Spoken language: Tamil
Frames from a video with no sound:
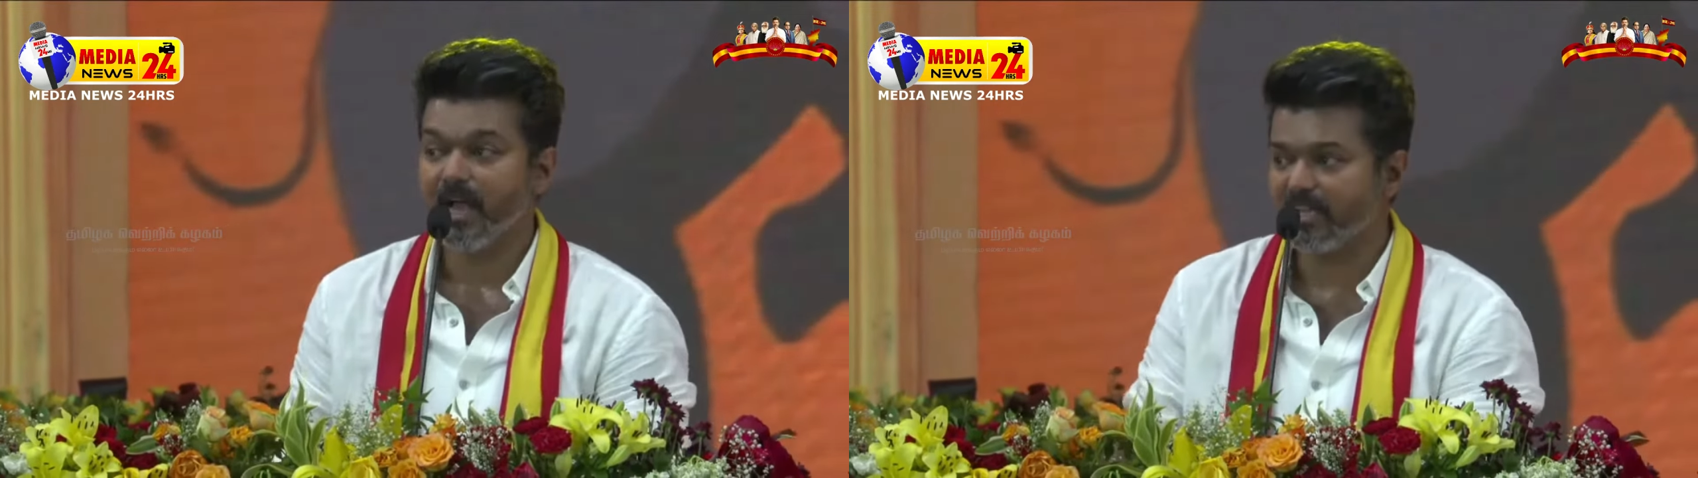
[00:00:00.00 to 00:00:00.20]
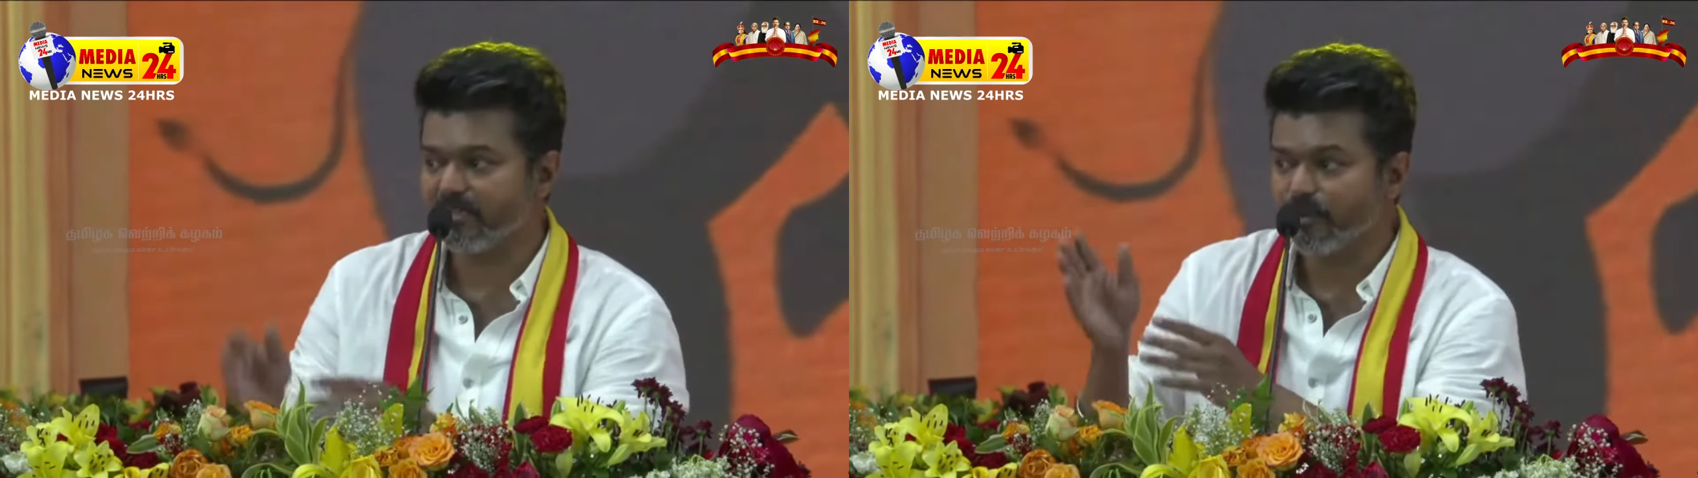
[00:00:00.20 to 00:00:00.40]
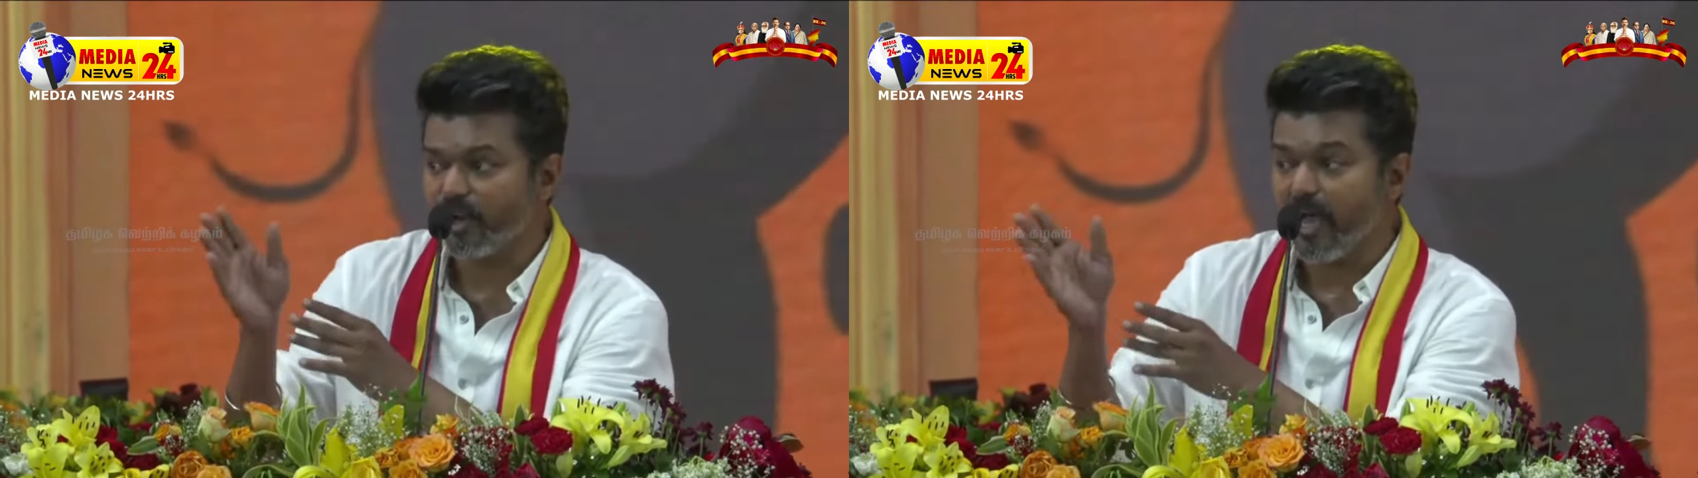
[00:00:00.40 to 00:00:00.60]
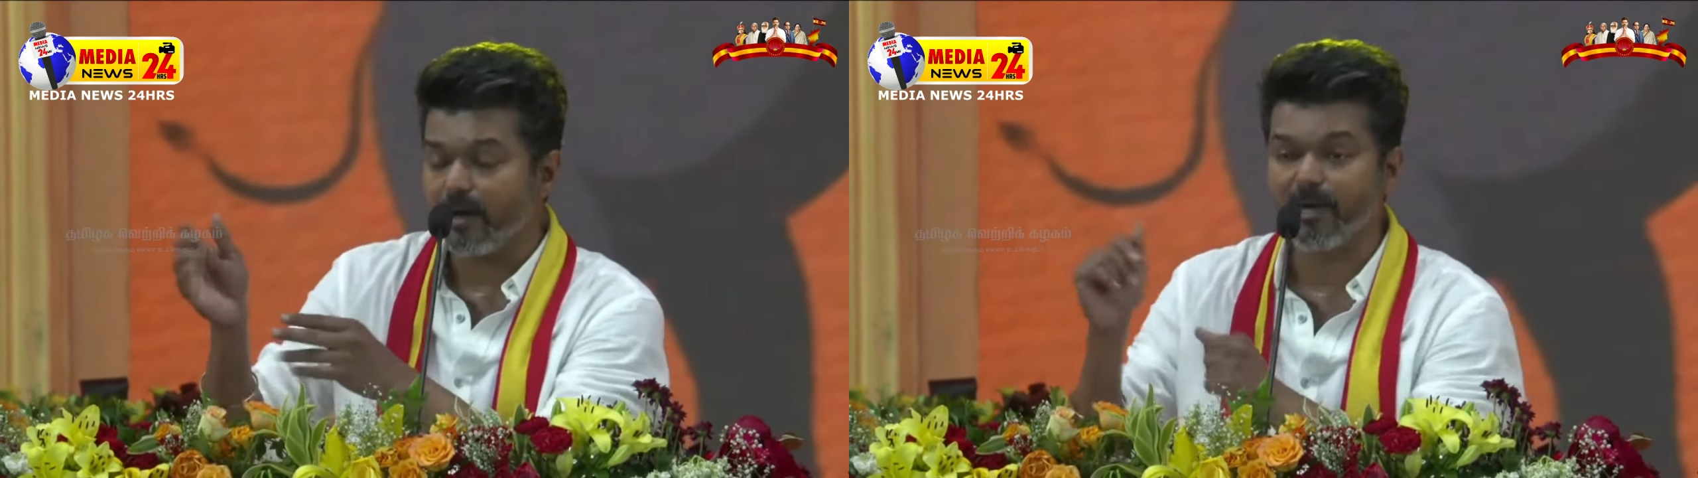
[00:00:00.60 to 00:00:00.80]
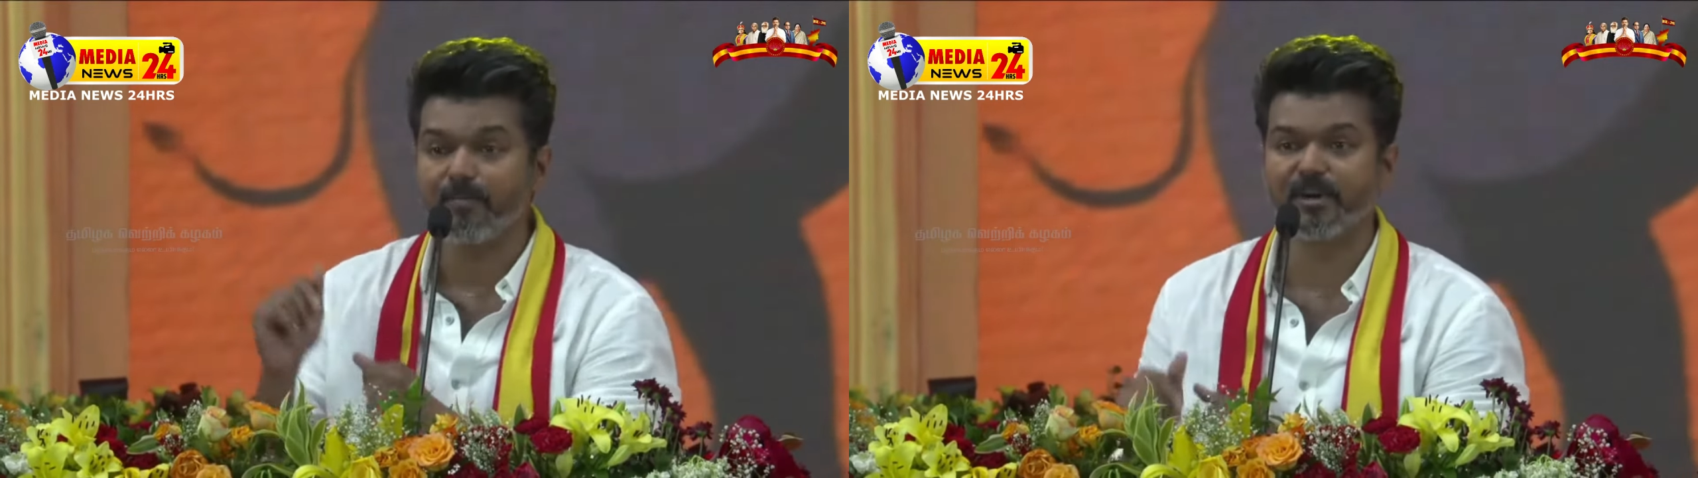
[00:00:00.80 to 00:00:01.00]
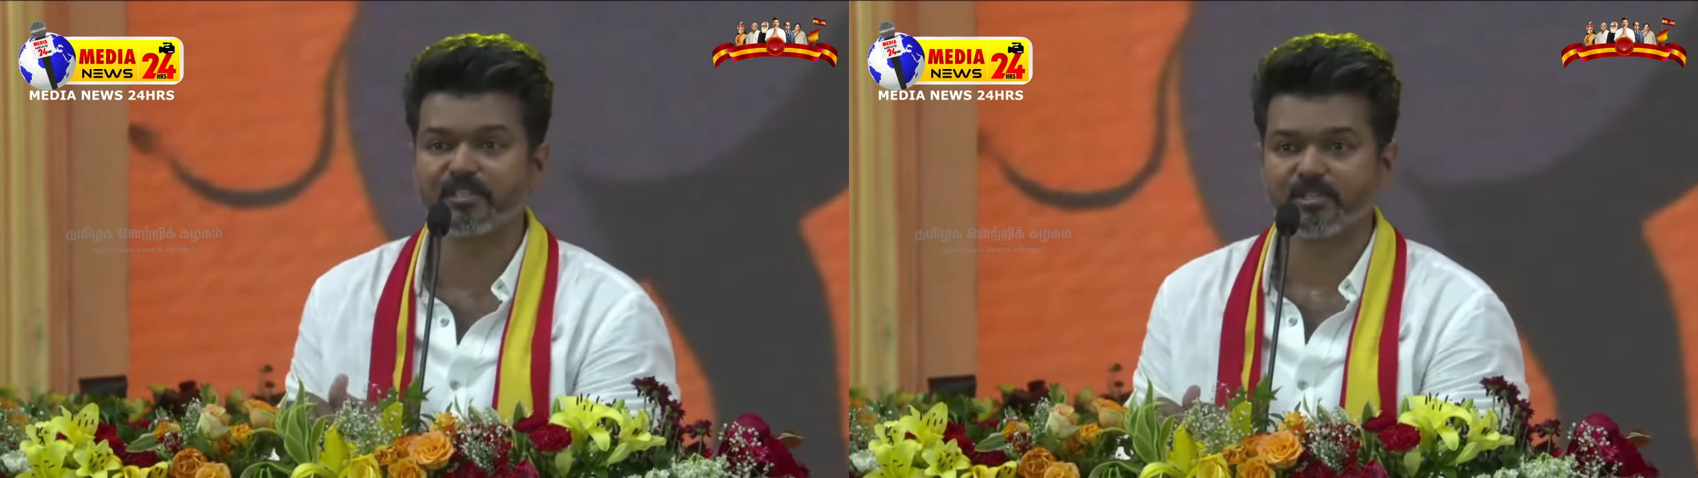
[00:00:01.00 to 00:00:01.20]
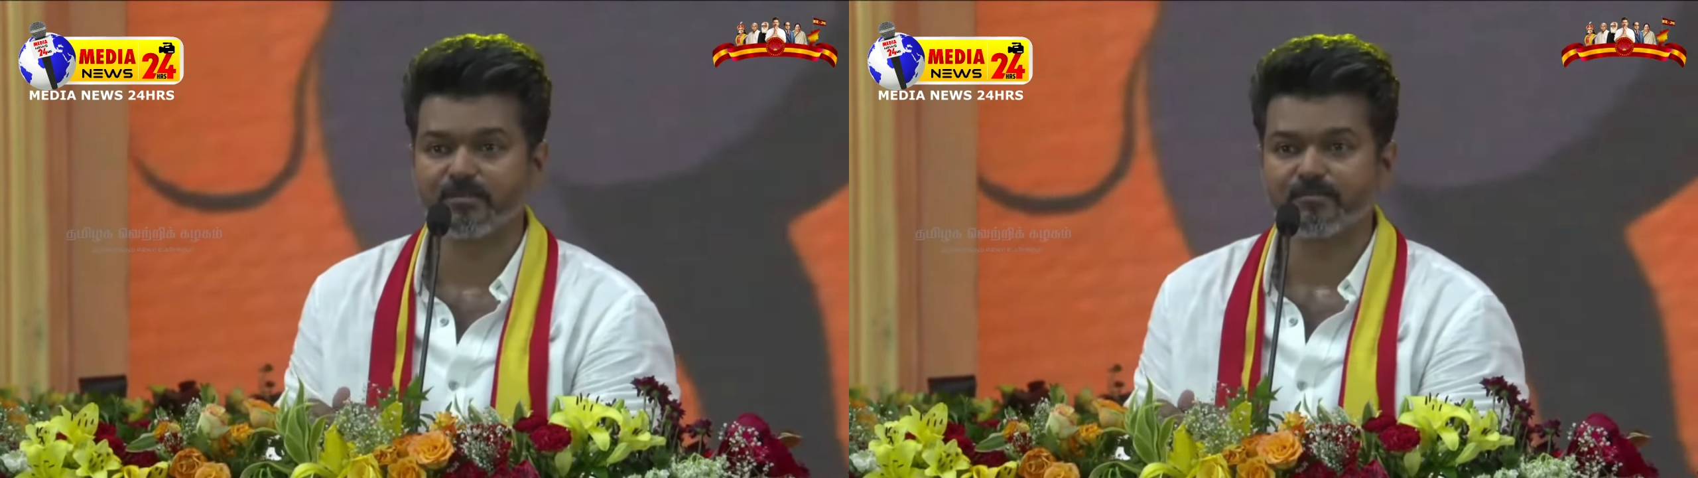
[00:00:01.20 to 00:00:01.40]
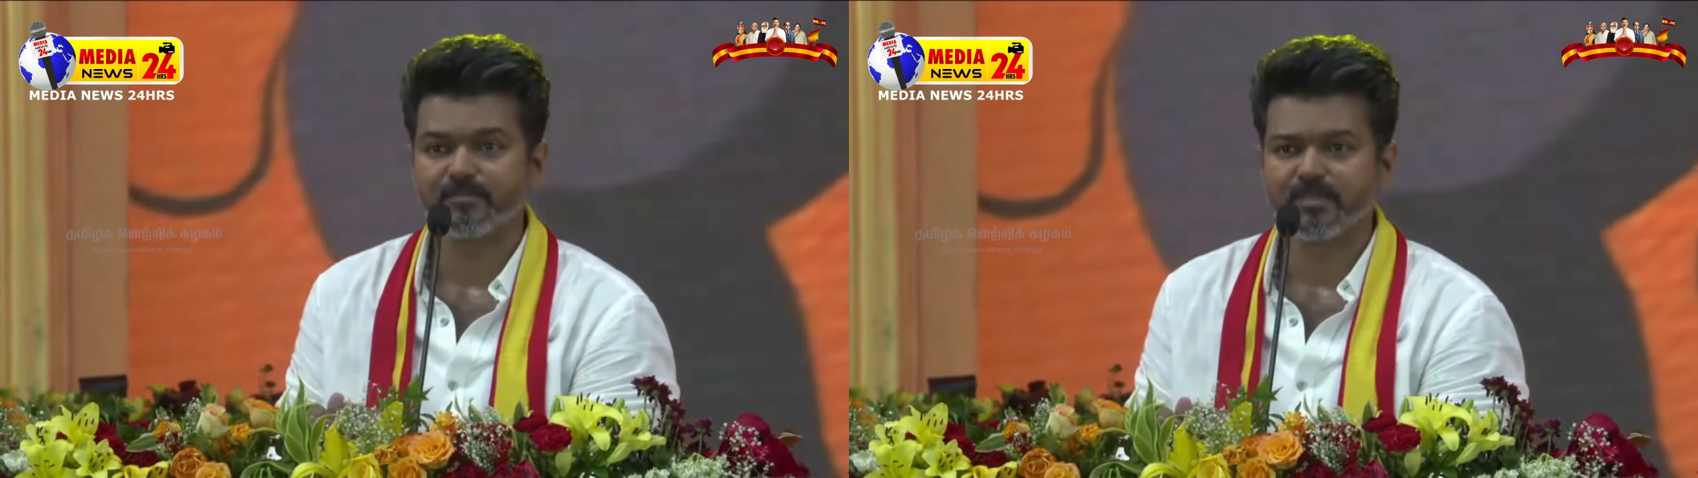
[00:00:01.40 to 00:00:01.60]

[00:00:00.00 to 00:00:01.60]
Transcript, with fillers: அது முறையை அமல்படுத்தணும்